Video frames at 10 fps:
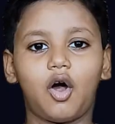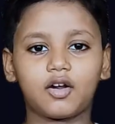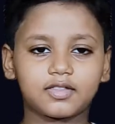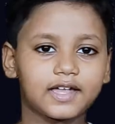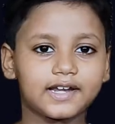
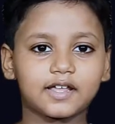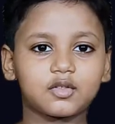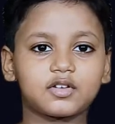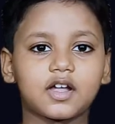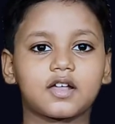ऑस्ट्रेलिया
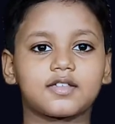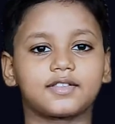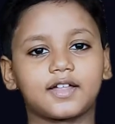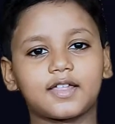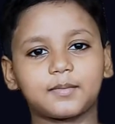दुनिया का
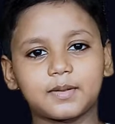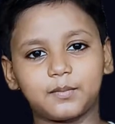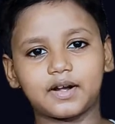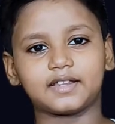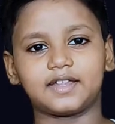छठा सबसे
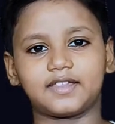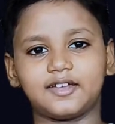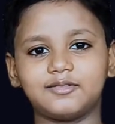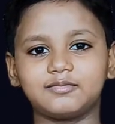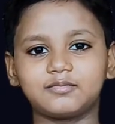बड़ा देश
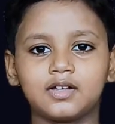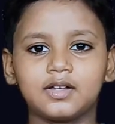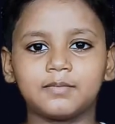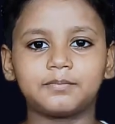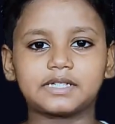है
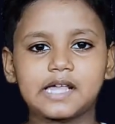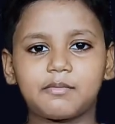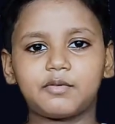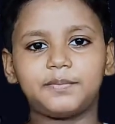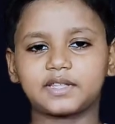पर क्या
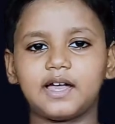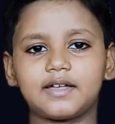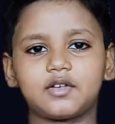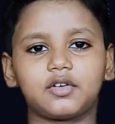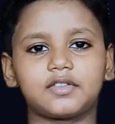आपको पता
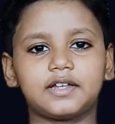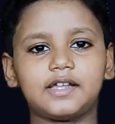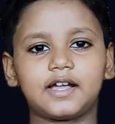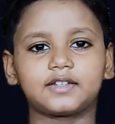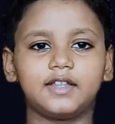है कि
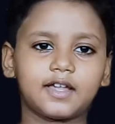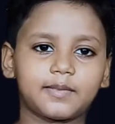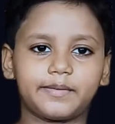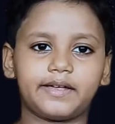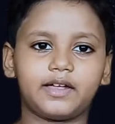ऑस्ट्रेलिया एक देश
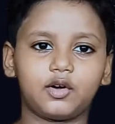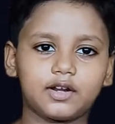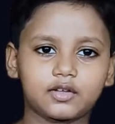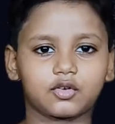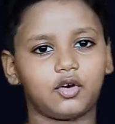भी है और
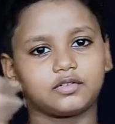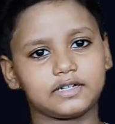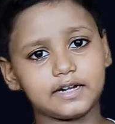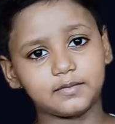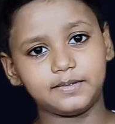एक
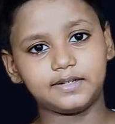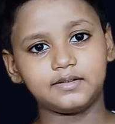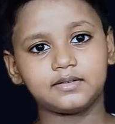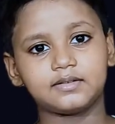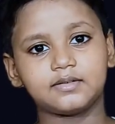कॉन्टिनेंट भी
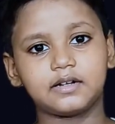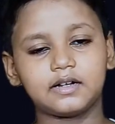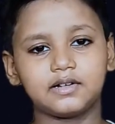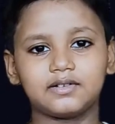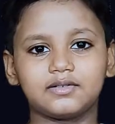
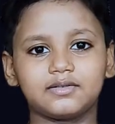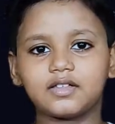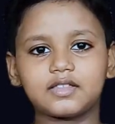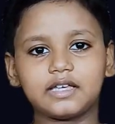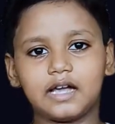
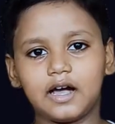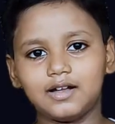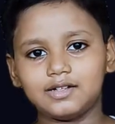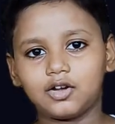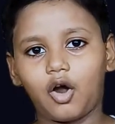जी
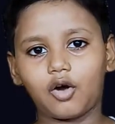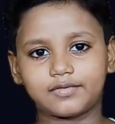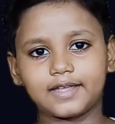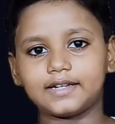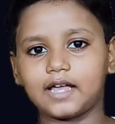हाँ
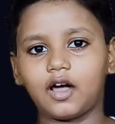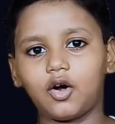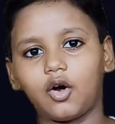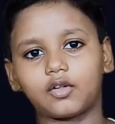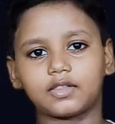
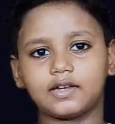ऑस्ट्रेलिया